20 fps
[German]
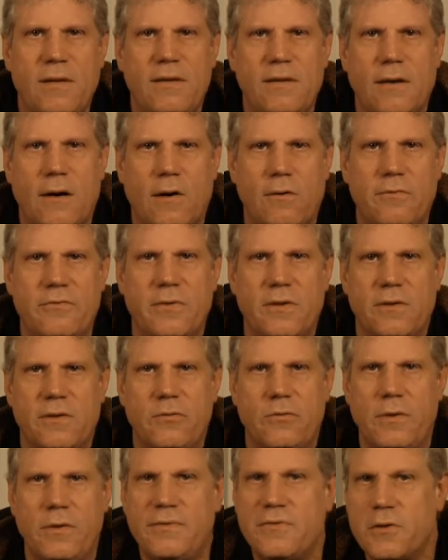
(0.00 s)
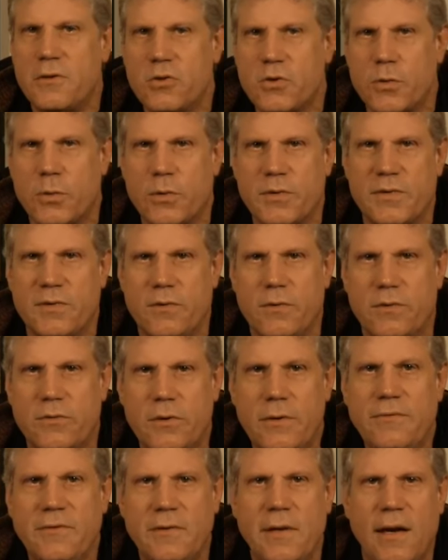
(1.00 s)
auf Drift gestoßen. Und
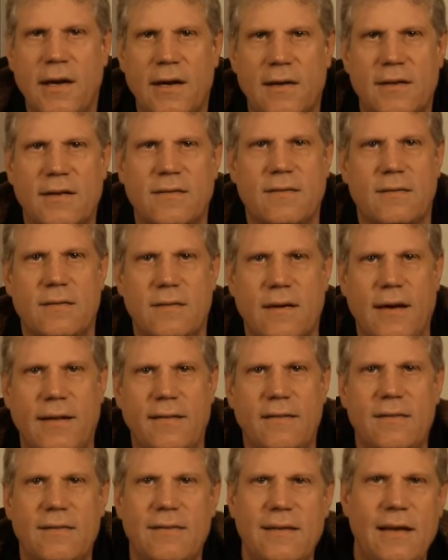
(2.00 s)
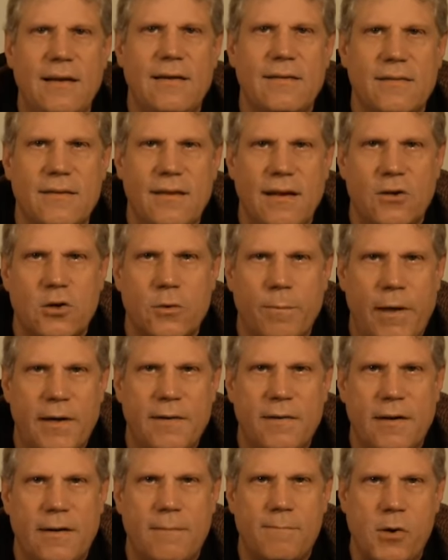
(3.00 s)
Drift, das ist ein sehr, sehr
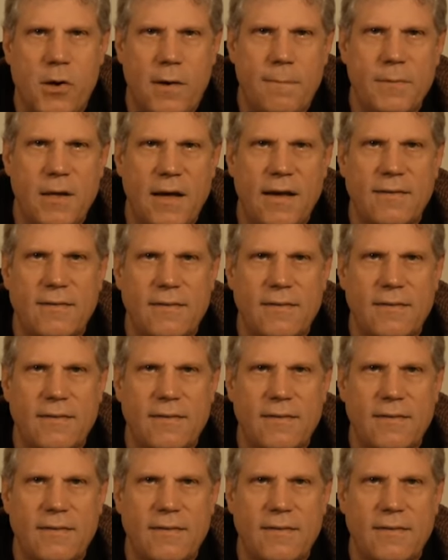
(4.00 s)
spannender Prepdex,